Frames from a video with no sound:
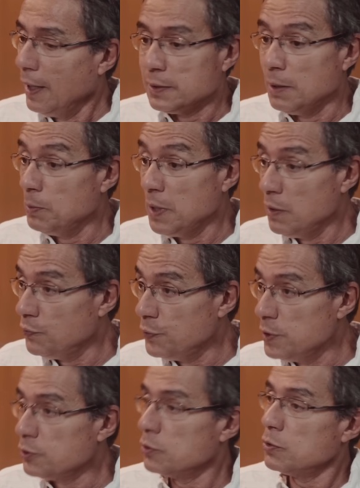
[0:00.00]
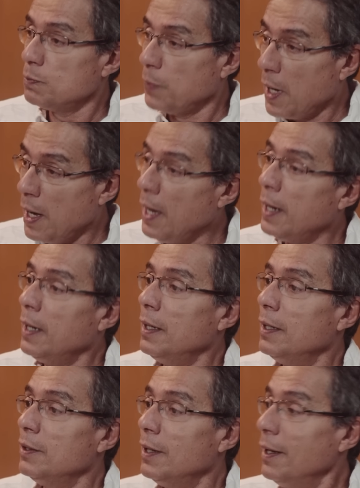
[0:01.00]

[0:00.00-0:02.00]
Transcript: até benefícios para